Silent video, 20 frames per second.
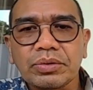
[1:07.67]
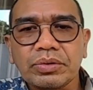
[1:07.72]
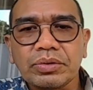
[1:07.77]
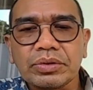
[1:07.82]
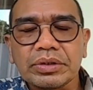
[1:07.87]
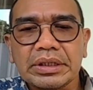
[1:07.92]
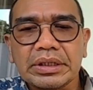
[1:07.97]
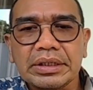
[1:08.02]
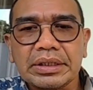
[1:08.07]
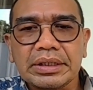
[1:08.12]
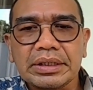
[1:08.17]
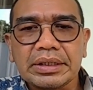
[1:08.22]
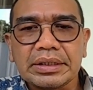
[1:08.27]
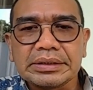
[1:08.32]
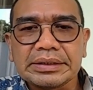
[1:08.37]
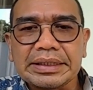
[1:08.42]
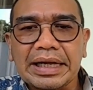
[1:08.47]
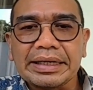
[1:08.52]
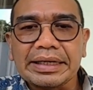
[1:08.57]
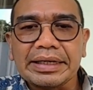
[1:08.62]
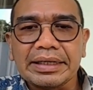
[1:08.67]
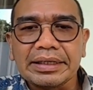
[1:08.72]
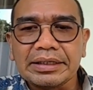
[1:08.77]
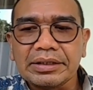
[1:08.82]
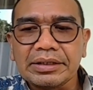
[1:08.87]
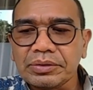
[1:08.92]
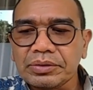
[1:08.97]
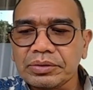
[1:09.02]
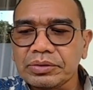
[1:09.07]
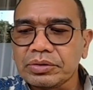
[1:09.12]
turun ke
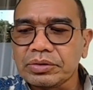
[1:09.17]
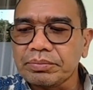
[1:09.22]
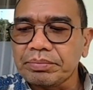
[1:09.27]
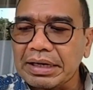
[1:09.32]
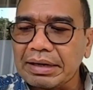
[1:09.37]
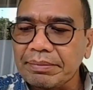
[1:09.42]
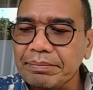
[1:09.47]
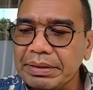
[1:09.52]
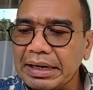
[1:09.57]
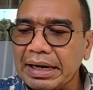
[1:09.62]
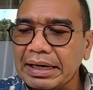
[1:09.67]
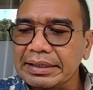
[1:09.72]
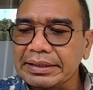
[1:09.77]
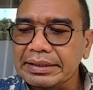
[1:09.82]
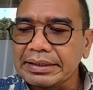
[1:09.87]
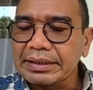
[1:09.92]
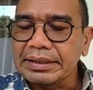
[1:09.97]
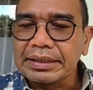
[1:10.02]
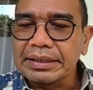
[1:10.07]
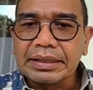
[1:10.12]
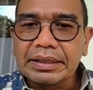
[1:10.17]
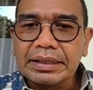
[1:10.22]
sana gitu untuk mengambil alih